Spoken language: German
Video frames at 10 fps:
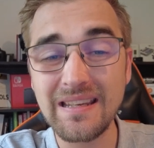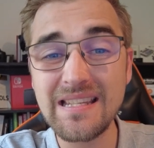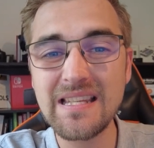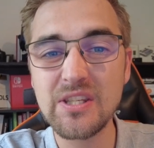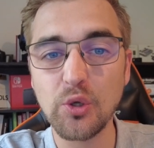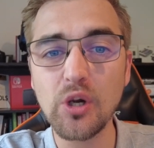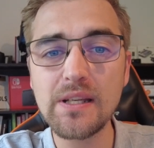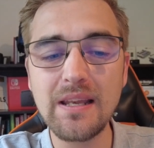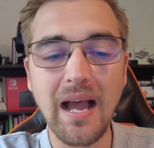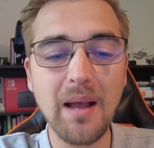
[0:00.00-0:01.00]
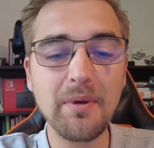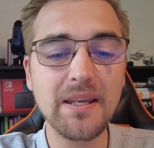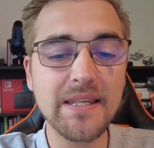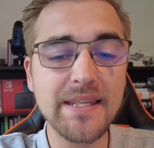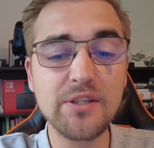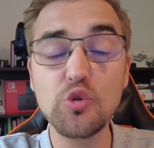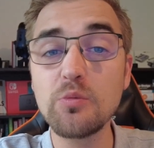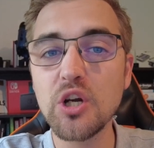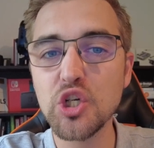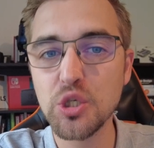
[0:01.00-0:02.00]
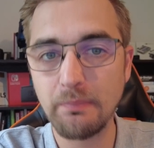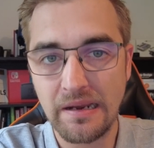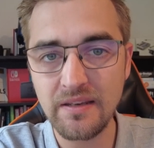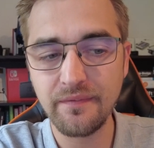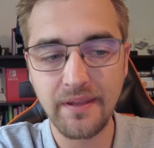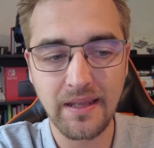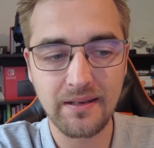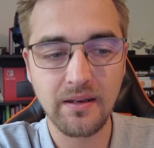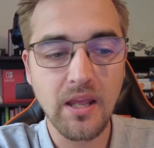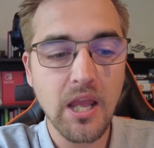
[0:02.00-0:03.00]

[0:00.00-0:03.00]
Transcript: diese sollten aber nicht überspannt werden.